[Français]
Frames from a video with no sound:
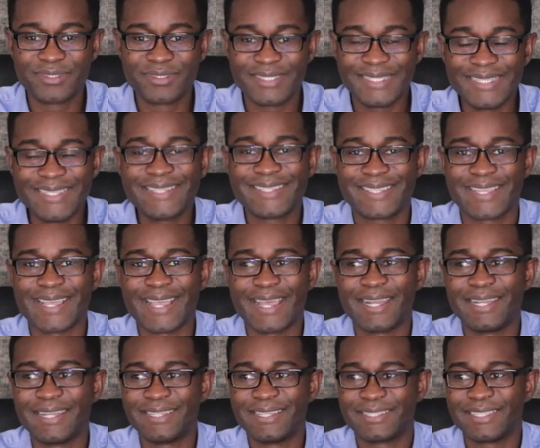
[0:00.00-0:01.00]
Israël,
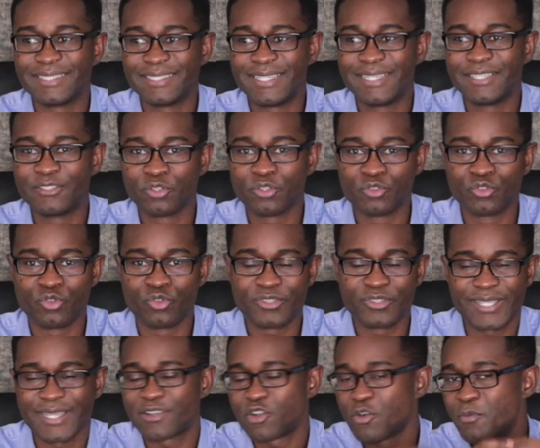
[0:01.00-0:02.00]
l'Éternel est ton Dieu. Ça
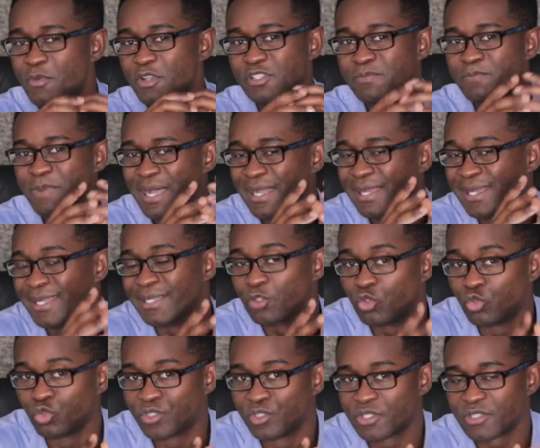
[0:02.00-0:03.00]
commence par
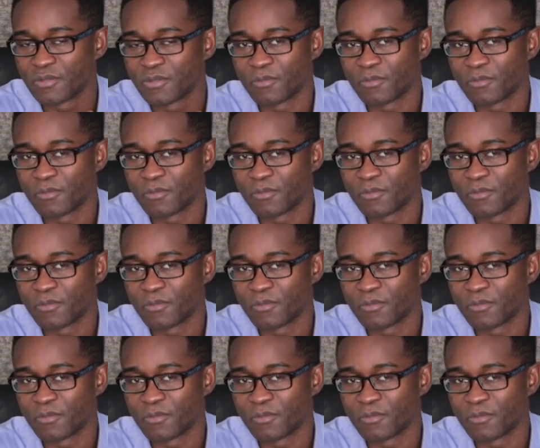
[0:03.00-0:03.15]
l'écoute.